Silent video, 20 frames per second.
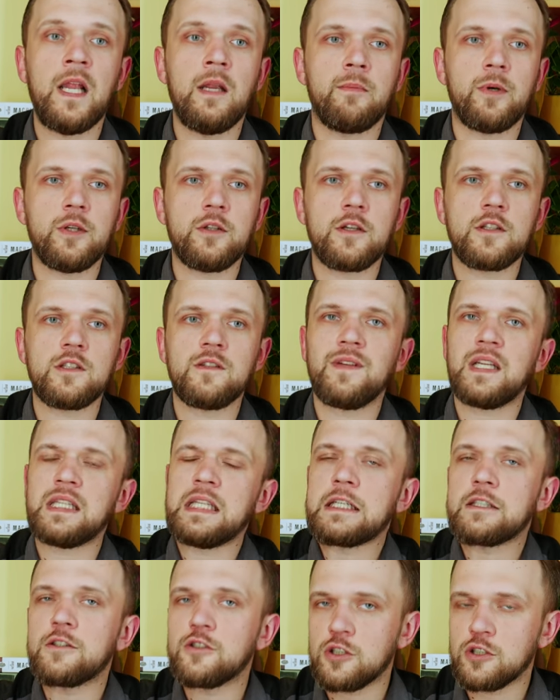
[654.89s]
Moi drodzy, w
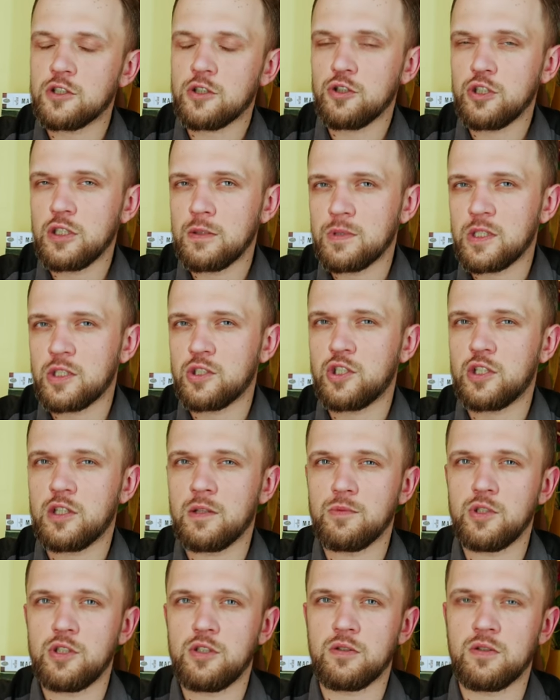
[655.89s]
latach
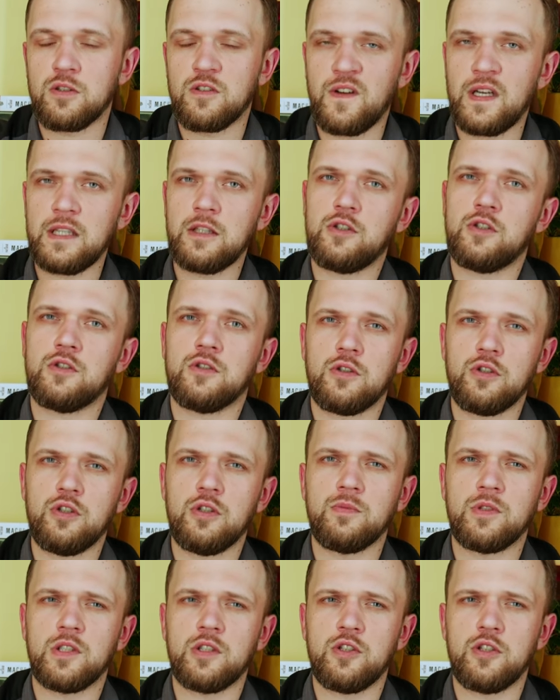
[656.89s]

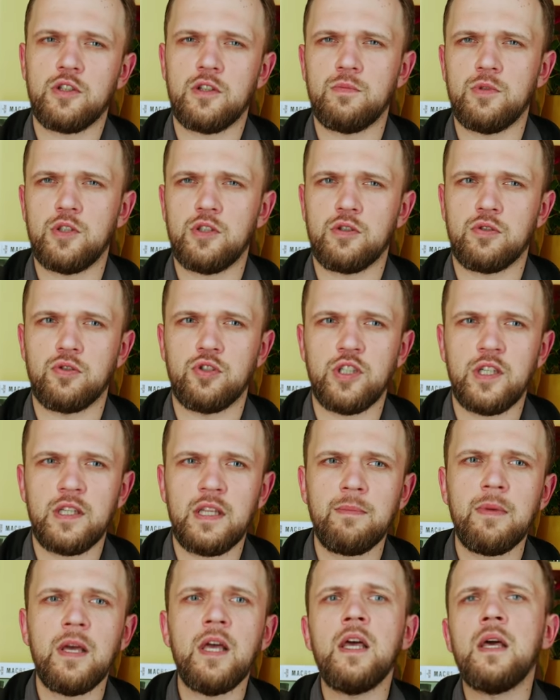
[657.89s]

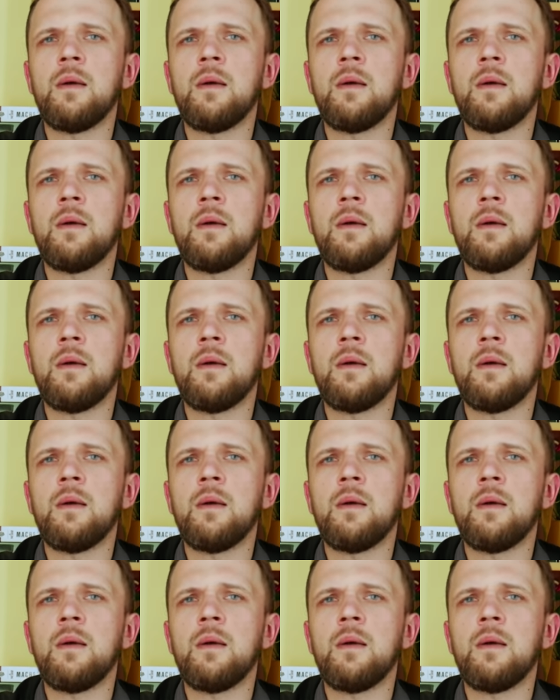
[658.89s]
1872-1877